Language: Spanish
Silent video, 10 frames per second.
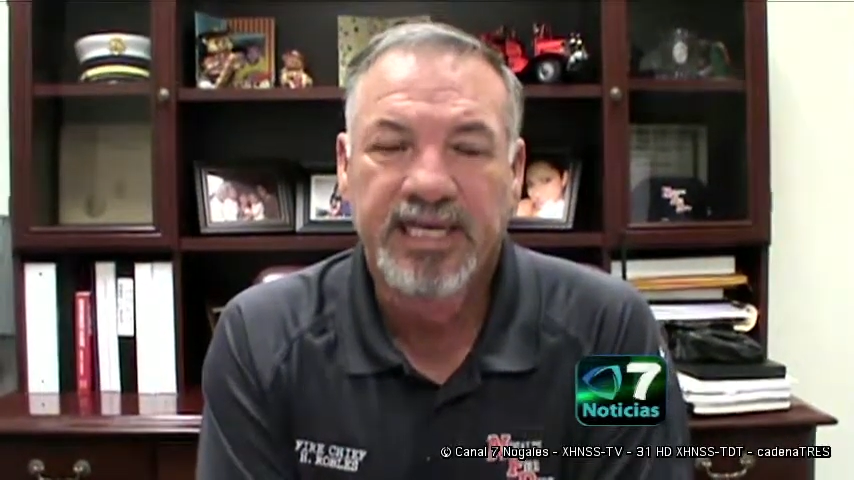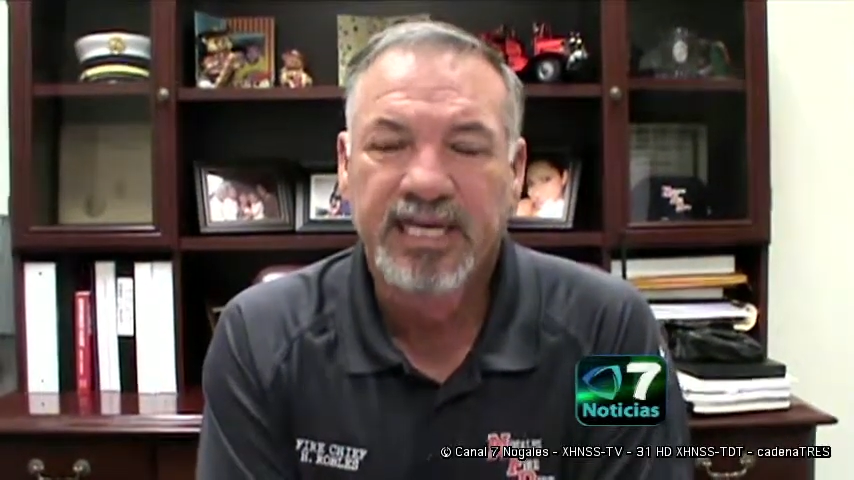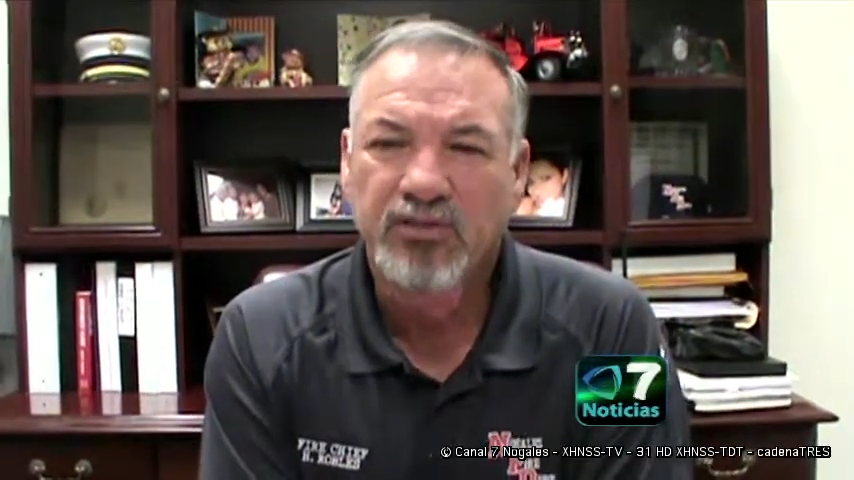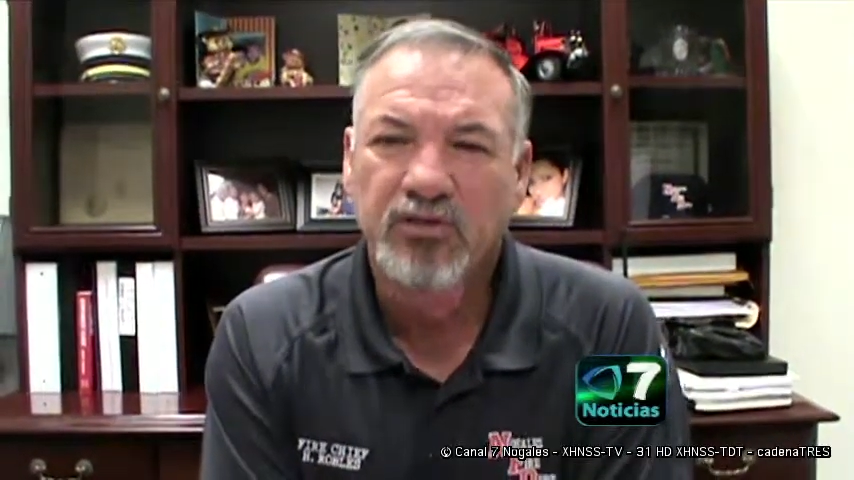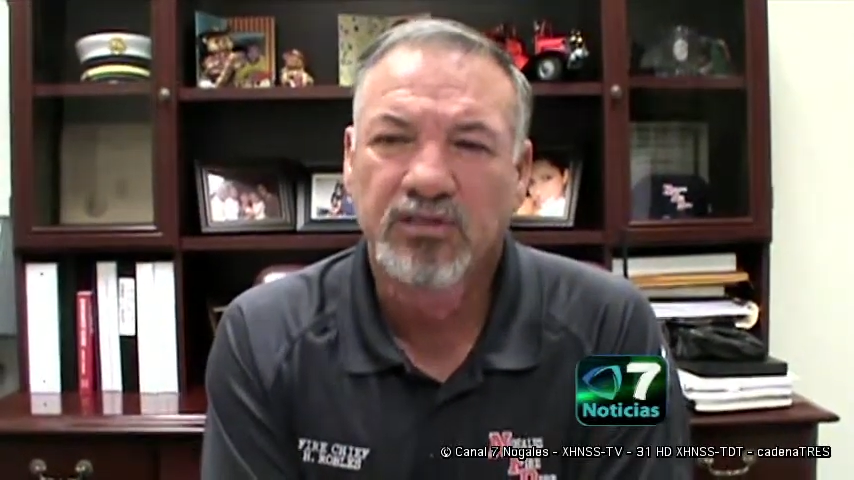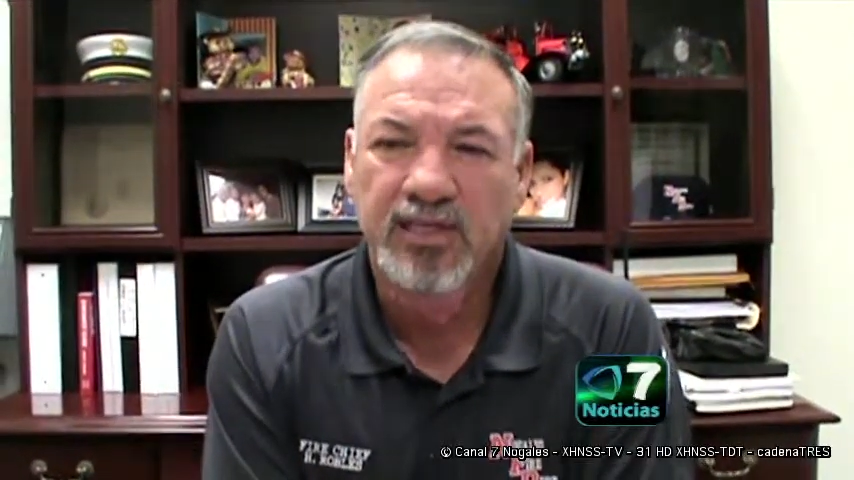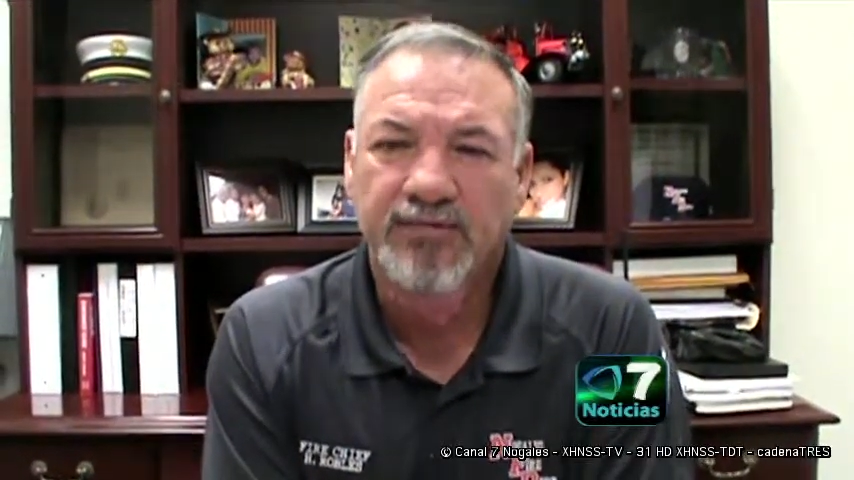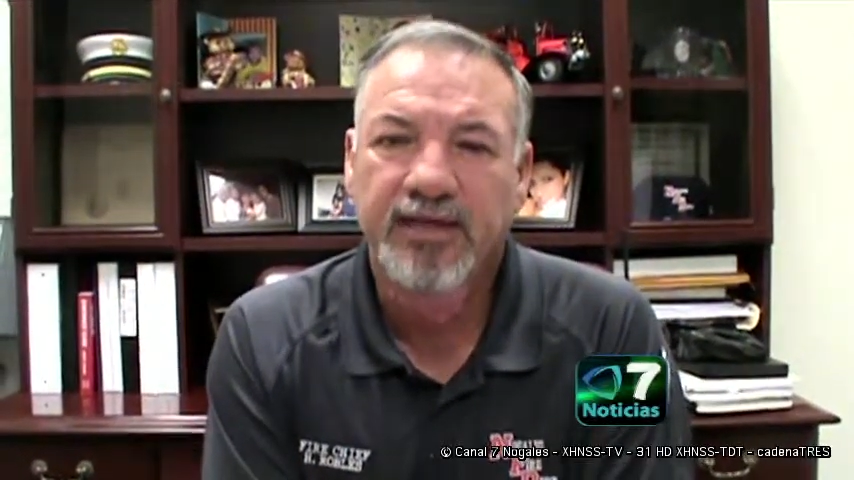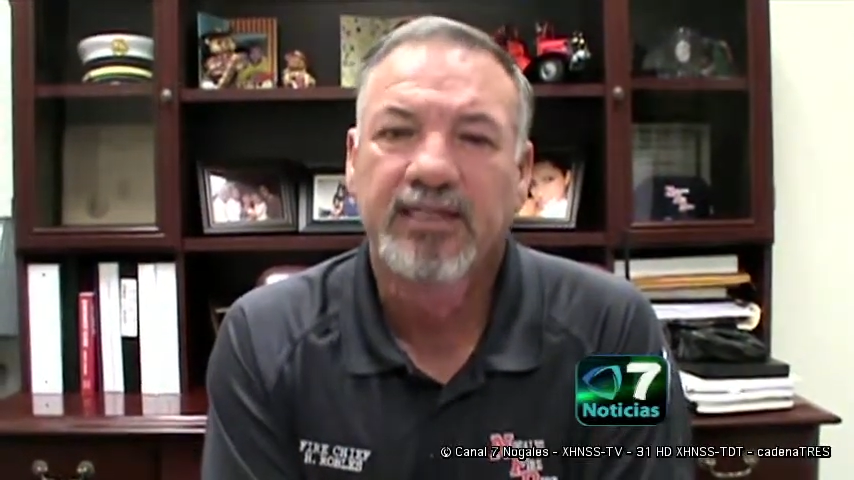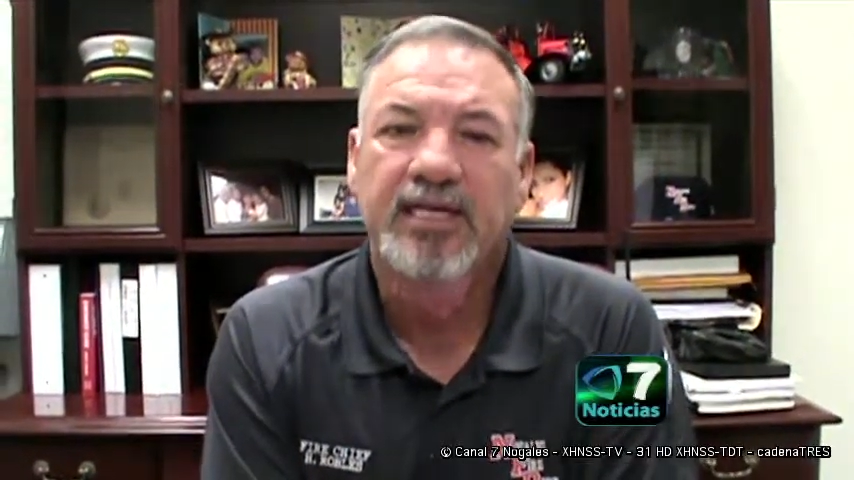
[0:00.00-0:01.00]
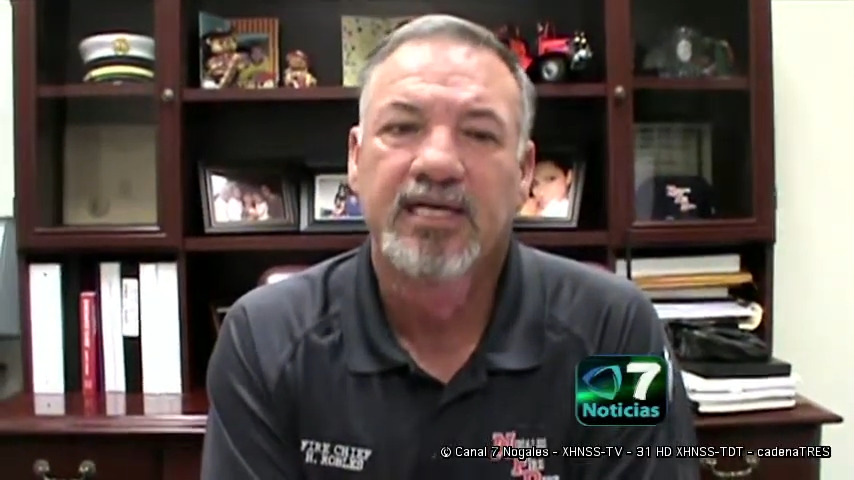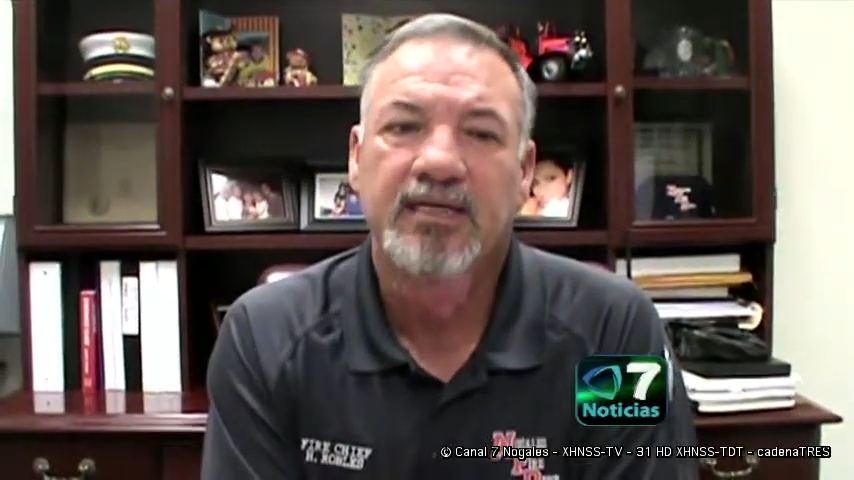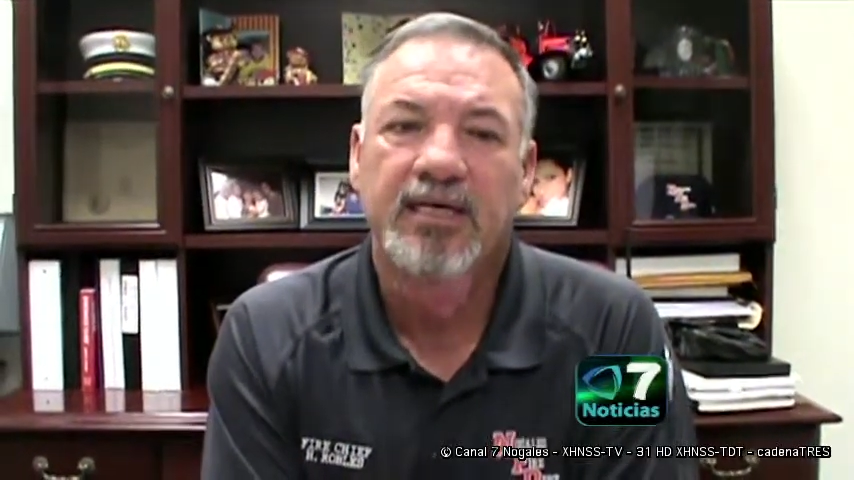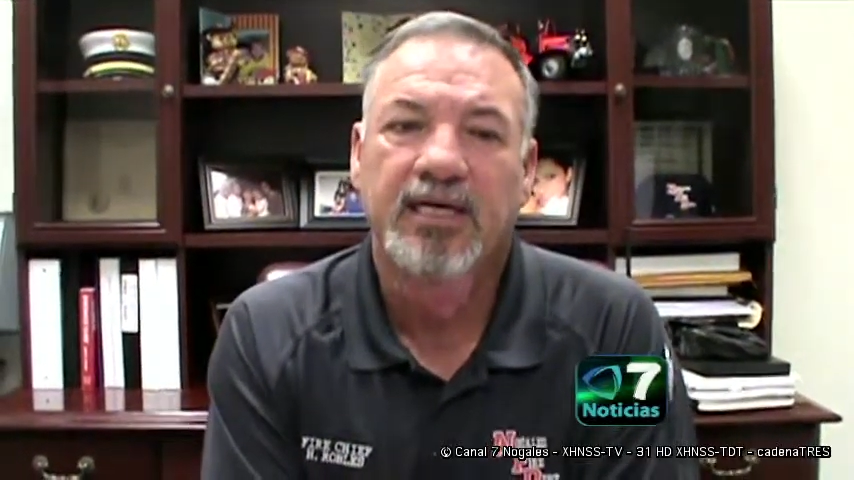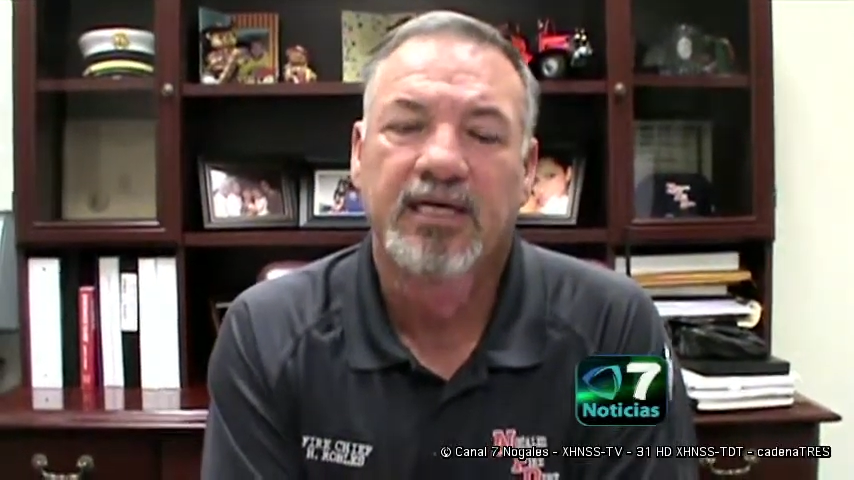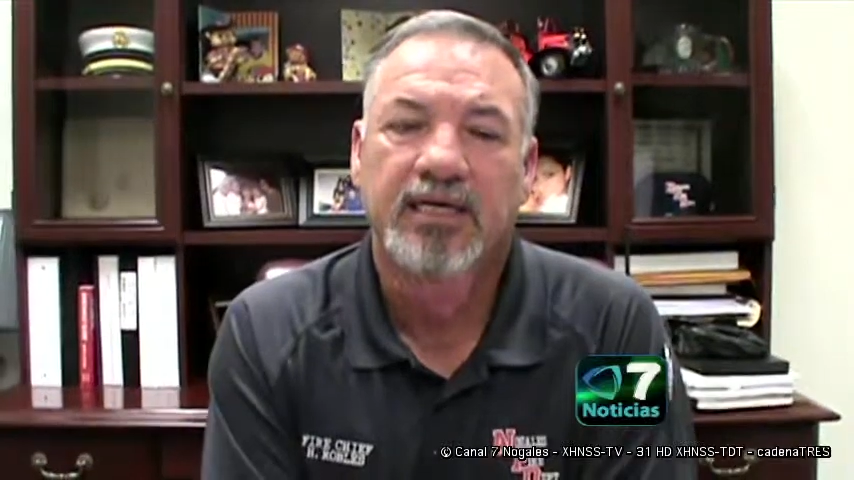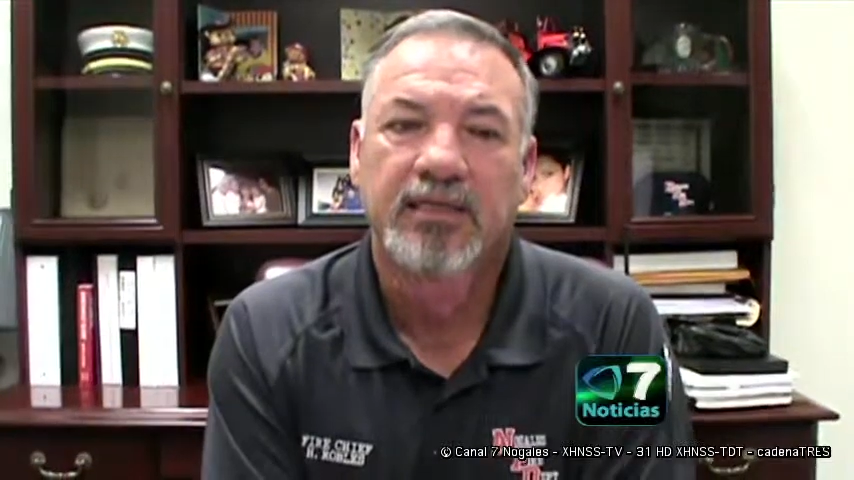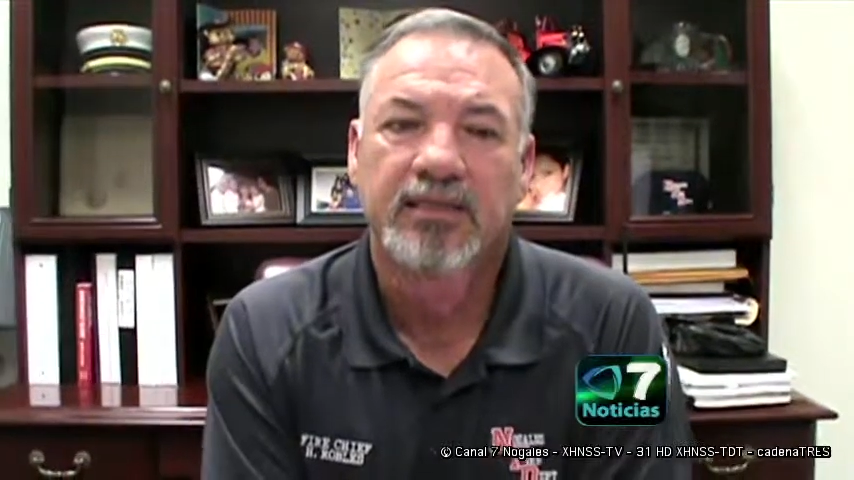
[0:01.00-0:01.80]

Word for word: eso nos afecta a,